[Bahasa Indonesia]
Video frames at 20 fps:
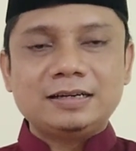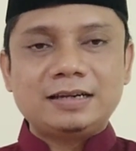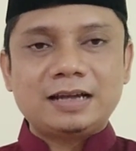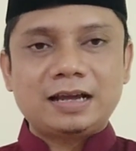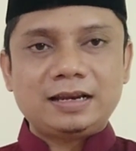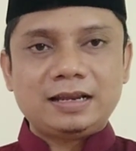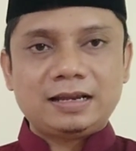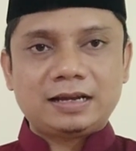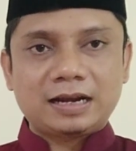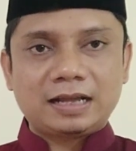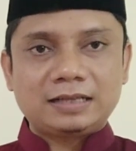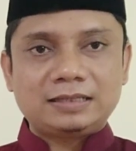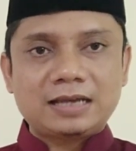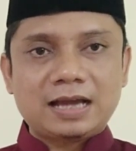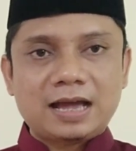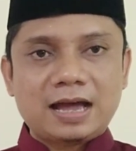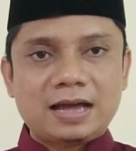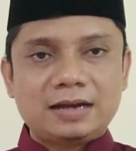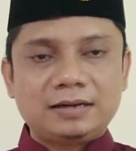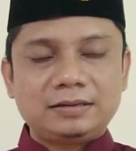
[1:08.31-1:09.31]
dari
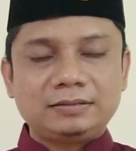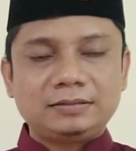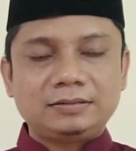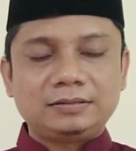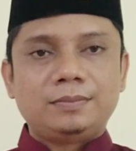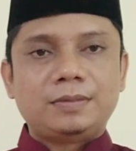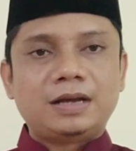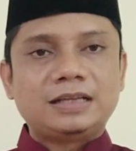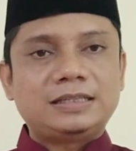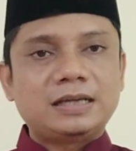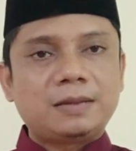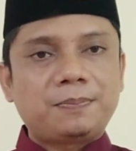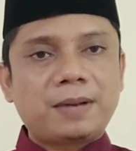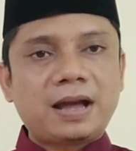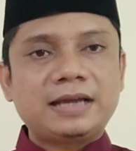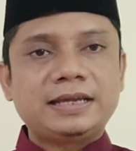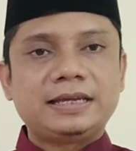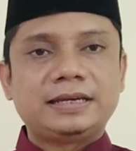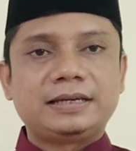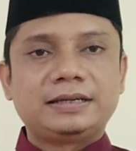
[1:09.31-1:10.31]
kerajaan
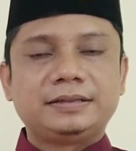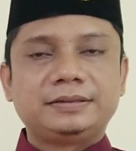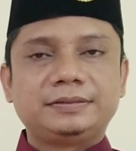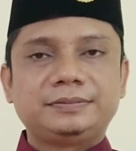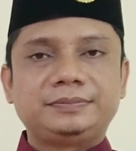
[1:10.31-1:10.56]
Majapahit.